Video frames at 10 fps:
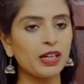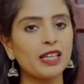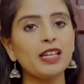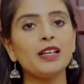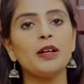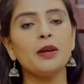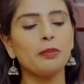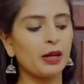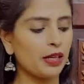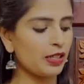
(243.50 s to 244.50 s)
మనకి
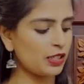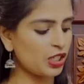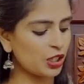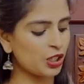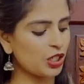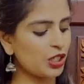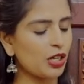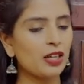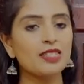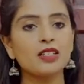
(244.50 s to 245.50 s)
మనకి చిన్న
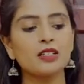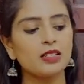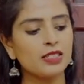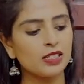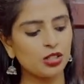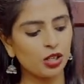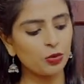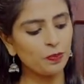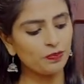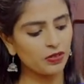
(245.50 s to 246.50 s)
చిన్నగా సర్కిల్స్ ఇచ్చారు